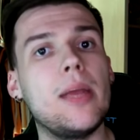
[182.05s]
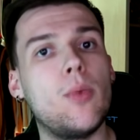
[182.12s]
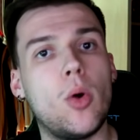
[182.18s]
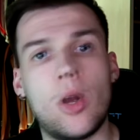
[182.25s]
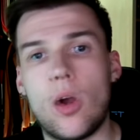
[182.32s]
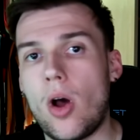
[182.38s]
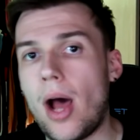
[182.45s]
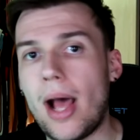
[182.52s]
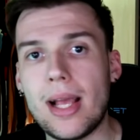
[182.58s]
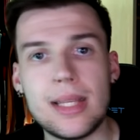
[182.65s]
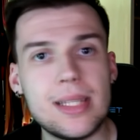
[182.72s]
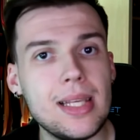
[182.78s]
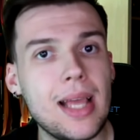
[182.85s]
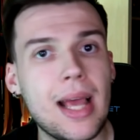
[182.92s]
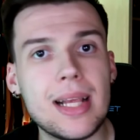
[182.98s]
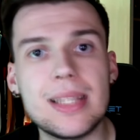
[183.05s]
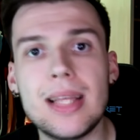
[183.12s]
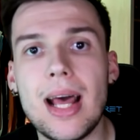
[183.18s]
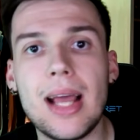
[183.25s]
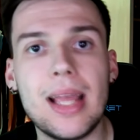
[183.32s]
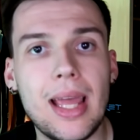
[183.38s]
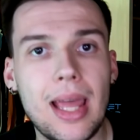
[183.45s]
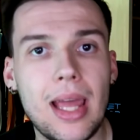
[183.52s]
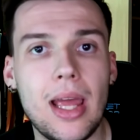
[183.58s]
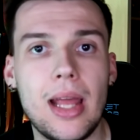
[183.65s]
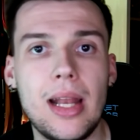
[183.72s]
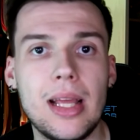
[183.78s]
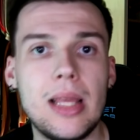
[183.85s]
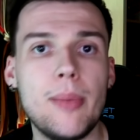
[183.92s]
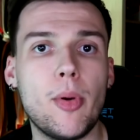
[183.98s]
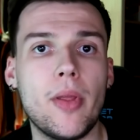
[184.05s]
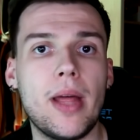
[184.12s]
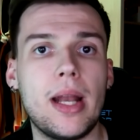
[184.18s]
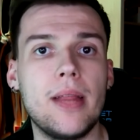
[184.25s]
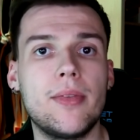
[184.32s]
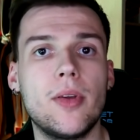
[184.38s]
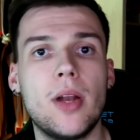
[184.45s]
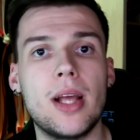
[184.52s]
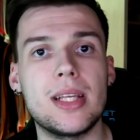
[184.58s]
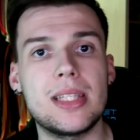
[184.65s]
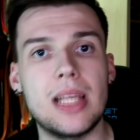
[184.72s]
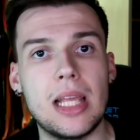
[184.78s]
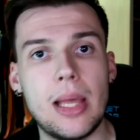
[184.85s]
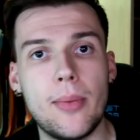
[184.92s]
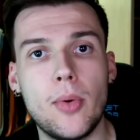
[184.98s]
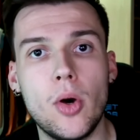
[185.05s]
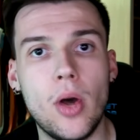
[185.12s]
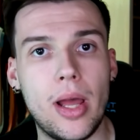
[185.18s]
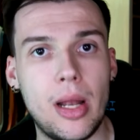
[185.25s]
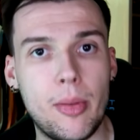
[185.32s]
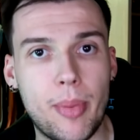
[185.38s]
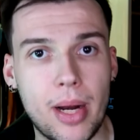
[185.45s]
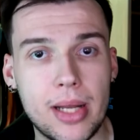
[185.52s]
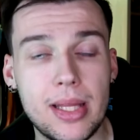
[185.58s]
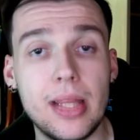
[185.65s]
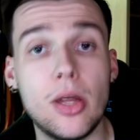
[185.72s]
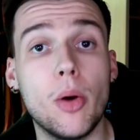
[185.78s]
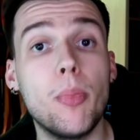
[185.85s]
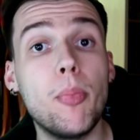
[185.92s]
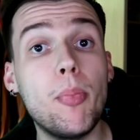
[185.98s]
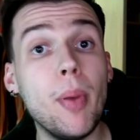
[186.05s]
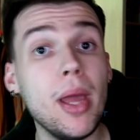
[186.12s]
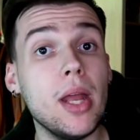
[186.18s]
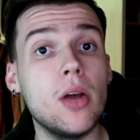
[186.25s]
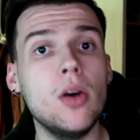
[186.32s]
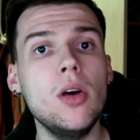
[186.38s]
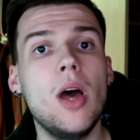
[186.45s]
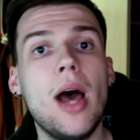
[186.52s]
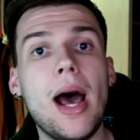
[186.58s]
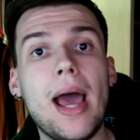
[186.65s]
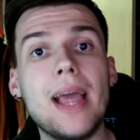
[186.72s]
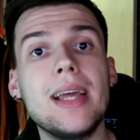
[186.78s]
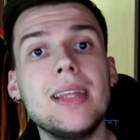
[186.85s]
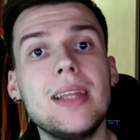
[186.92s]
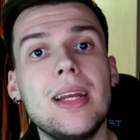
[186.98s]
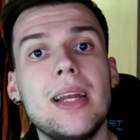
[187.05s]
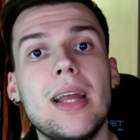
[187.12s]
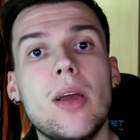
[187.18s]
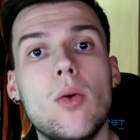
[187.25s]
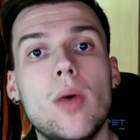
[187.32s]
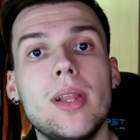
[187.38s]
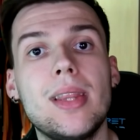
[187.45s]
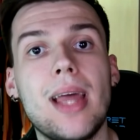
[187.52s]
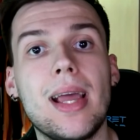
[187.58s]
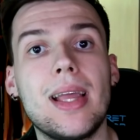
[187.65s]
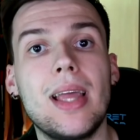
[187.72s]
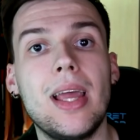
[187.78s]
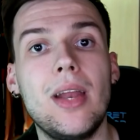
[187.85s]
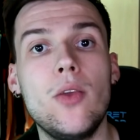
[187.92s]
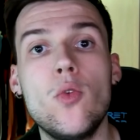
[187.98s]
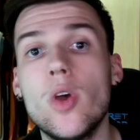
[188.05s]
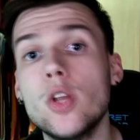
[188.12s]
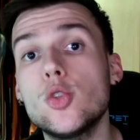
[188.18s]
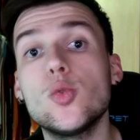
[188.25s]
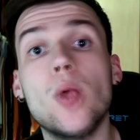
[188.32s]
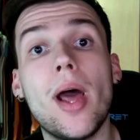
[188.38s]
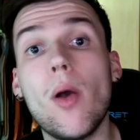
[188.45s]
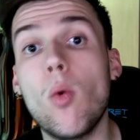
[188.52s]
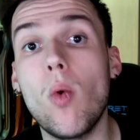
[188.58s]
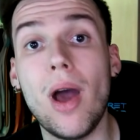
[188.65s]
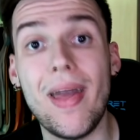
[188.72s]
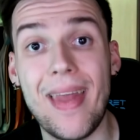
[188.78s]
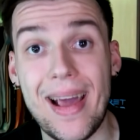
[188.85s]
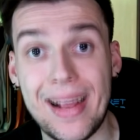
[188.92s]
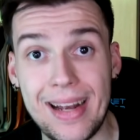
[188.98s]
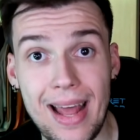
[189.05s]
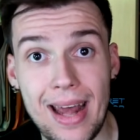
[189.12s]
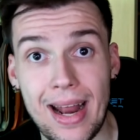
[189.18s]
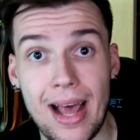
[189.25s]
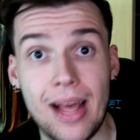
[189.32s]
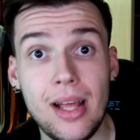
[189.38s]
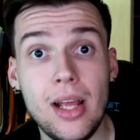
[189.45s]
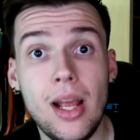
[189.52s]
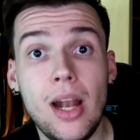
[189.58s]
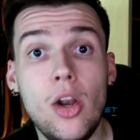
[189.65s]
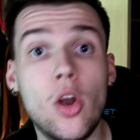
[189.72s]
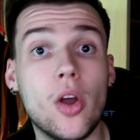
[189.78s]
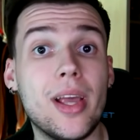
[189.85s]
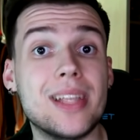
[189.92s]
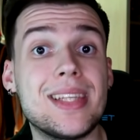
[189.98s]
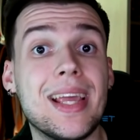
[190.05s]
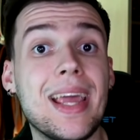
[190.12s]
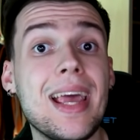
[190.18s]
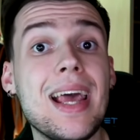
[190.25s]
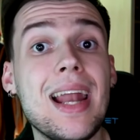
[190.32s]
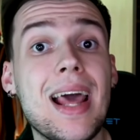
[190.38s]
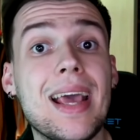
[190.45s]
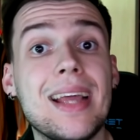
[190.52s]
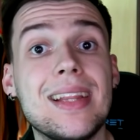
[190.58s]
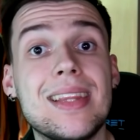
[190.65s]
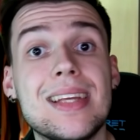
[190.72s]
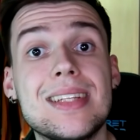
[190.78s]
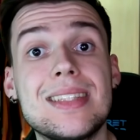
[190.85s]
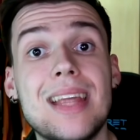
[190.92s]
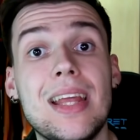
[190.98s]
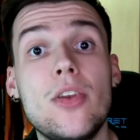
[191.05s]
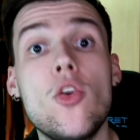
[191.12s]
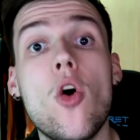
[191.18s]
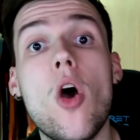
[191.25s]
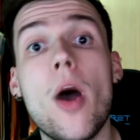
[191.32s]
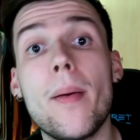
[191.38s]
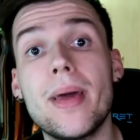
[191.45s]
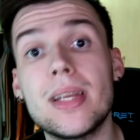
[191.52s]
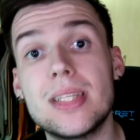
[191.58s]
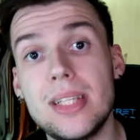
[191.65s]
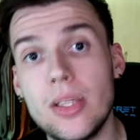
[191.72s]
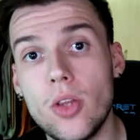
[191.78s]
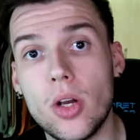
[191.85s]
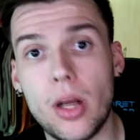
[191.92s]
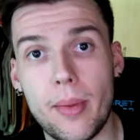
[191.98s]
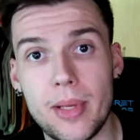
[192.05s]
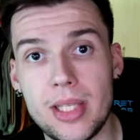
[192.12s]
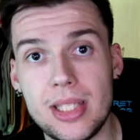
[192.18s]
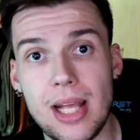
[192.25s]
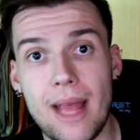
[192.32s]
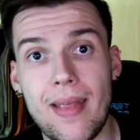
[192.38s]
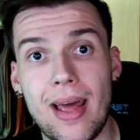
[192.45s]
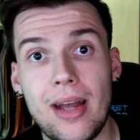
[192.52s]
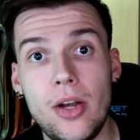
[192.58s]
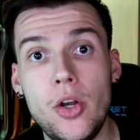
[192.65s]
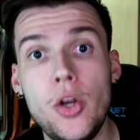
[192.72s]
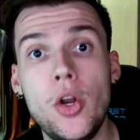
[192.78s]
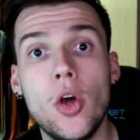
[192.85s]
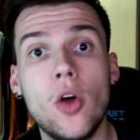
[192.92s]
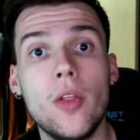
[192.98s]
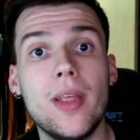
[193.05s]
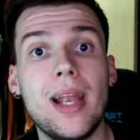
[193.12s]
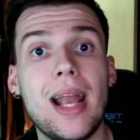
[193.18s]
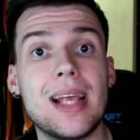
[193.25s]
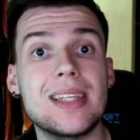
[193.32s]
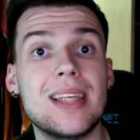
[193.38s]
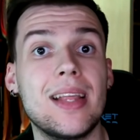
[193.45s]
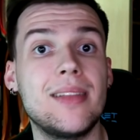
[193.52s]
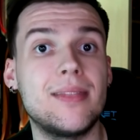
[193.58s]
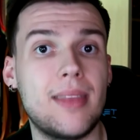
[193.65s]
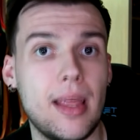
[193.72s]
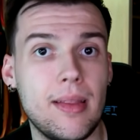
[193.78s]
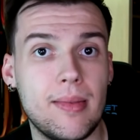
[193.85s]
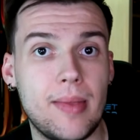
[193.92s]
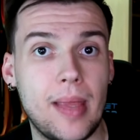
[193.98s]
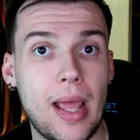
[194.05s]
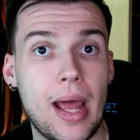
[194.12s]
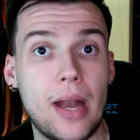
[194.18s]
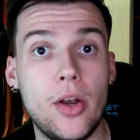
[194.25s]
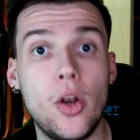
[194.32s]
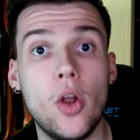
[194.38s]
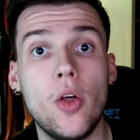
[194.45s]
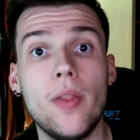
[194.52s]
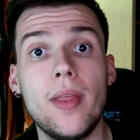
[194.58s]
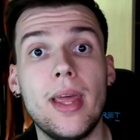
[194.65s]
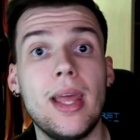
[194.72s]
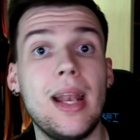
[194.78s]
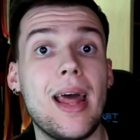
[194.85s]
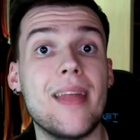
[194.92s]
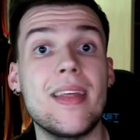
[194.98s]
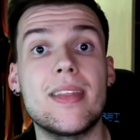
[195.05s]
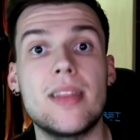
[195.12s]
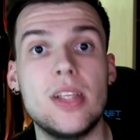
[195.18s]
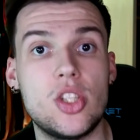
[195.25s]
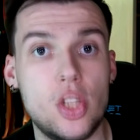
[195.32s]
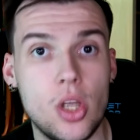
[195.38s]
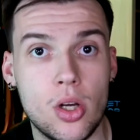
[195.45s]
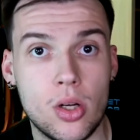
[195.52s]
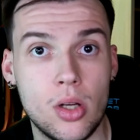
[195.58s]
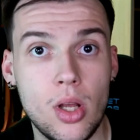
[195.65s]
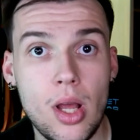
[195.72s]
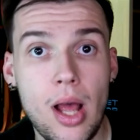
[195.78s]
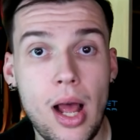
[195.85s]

y bueno, así hasta que el equipo de Arizona se llevó el partido. Pero hay que tener en cuenta que no es una jugada clara. Lo que se queja la gente es de no haber sido revisada, no de la sentencia, no de la decisión.